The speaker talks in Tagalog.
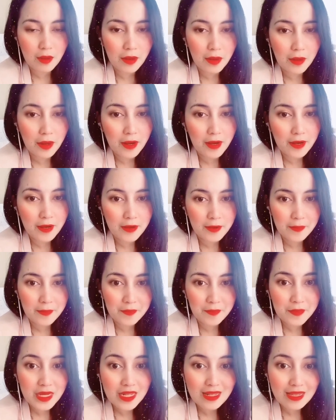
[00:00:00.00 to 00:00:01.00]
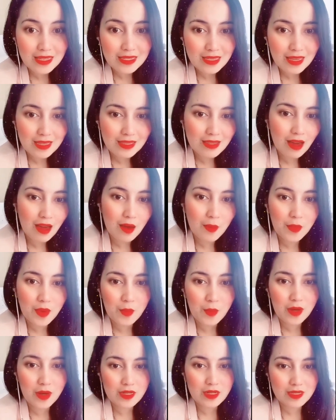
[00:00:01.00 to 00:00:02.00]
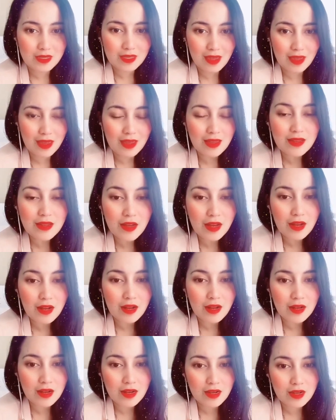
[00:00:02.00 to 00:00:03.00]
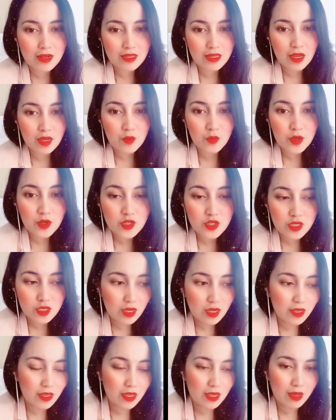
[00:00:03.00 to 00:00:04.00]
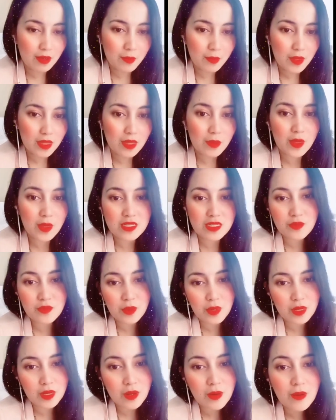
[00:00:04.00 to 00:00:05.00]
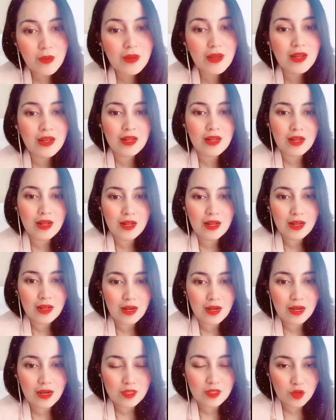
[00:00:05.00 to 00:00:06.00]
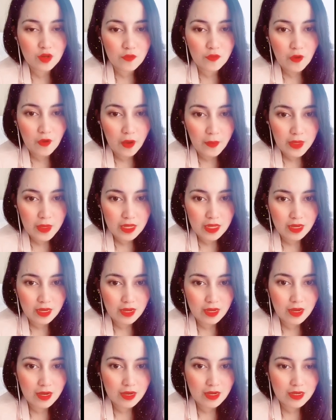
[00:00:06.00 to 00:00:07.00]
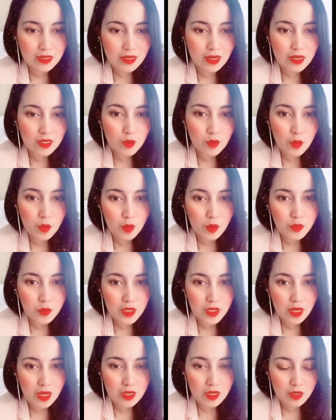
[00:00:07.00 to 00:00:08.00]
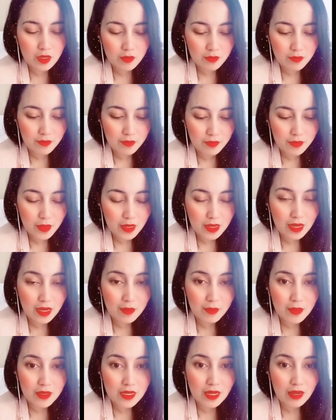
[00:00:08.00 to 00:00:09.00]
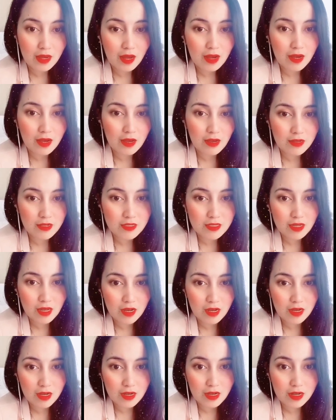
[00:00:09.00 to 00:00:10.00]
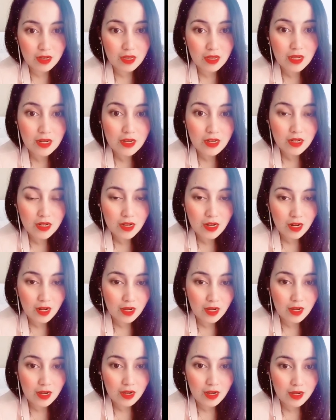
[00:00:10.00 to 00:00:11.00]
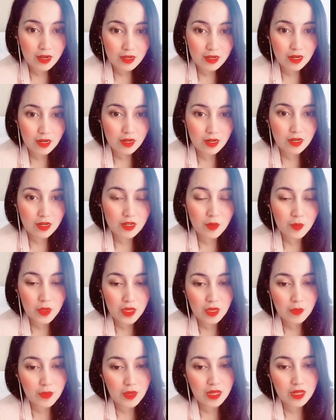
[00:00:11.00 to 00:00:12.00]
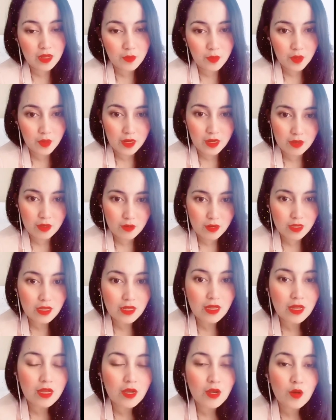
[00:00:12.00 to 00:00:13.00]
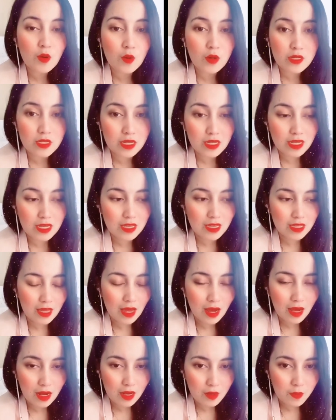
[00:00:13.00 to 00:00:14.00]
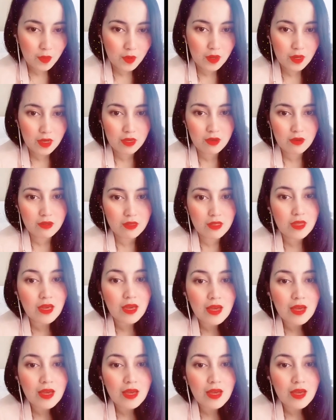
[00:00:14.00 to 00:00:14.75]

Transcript: um, belated happy birthday and I wish nothing but the best for you and your family and I do hope na maging masaya ka sa career uh, career na pinipili mo ngayon or na tinatahak mo ngayon